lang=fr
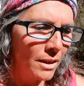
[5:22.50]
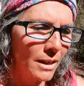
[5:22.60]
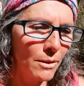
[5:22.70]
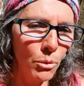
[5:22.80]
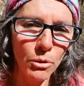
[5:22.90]

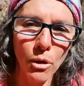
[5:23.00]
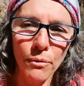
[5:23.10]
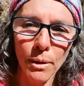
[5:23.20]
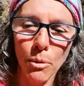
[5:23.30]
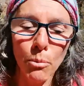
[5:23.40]
et donc
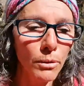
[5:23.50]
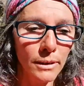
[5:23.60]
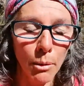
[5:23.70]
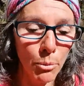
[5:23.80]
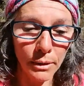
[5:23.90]
l'enfermement,
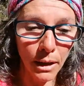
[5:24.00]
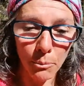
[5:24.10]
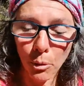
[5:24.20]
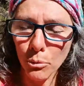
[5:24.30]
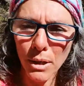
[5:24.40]
ça peut être un
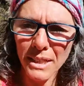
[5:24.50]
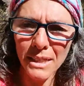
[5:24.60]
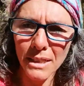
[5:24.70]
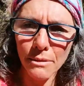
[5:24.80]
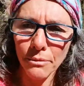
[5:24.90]
produit
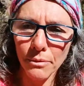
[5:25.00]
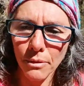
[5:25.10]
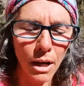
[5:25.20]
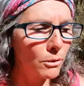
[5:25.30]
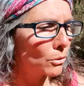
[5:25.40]
addictif.
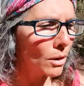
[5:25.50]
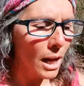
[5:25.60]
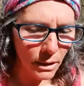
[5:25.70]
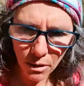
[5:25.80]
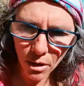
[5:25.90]
Voilà, de
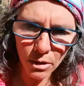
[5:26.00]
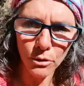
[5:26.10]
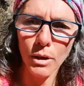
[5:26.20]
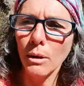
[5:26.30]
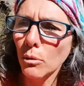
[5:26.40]
l'alcool, de
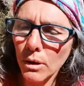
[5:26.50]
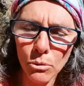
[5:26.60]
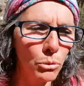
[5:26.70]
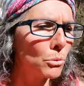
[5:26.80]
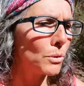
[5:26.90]
la
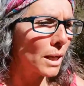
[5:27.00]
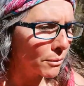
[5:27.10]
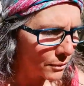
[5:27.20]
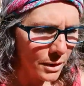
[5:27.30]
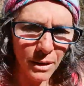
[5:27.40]
nourriture, du
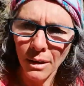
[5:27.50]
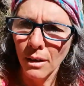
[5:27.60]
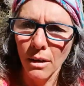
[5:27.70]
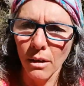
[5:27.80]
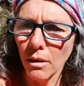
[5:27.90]
café,
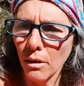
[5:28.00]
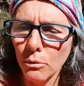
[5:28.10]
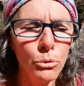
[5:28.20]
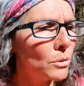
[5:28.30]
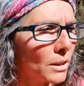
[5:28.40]
euh,
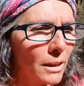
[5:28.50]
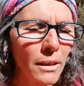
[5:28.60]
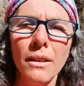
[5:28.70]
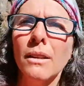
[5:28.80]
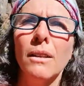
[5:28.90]
du thé.
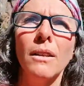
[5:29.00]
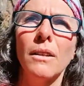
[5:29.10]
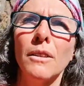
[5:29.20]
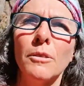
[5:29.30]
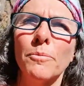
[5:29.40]

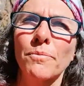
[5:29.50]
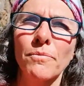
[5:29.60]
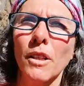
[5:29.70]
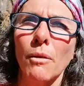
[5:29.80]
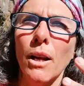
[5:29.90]
Euh,
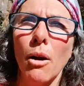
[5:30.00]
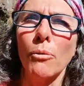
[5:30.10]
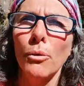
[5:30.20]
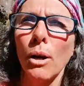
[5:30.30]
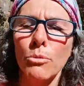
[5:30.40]
voilà, au
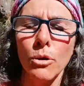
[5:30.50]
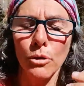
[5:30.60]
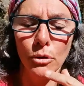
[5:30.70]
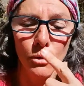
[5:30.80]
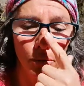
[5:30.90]
fur et à mesure
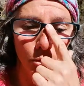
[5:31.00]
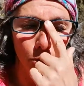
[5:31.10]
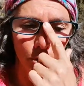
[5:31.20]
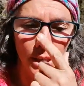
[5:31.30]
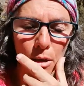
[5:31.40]

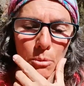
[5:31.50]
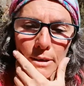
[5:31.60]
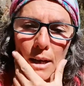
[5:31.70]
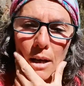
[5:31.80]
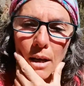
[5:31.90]
que j'ai
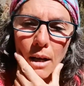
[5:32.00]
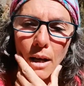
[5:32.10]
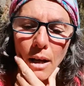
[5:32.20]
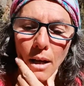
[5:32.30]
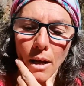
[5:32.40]
commencé
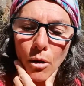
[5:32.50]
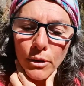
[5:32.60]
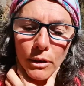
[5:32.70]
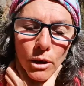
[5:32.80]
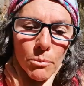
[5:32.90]
à,
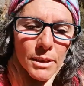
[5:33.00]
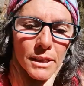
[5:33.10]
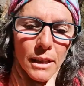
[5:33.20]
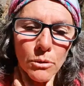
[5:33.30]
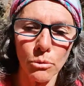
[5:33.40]
rentrer dans la
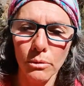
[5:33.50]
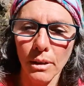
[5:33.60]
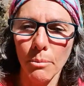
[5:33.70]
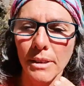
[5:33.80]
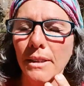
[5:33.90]
méditation, c'est
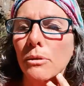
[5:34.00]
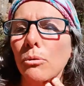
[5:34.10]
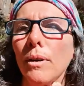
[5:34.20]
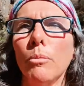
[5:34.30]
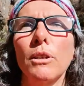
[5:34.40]
la méditation
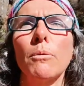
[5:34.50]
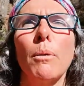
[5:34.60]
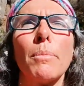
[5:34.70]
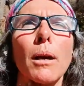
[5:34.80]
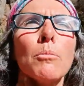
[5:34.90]
vraiment qui m'a
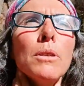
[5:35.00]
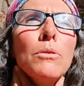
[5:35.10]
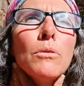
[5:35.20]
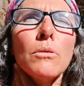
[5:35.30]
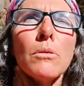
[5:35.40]
permis
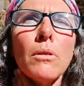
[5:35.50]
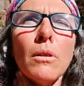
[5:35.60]
de,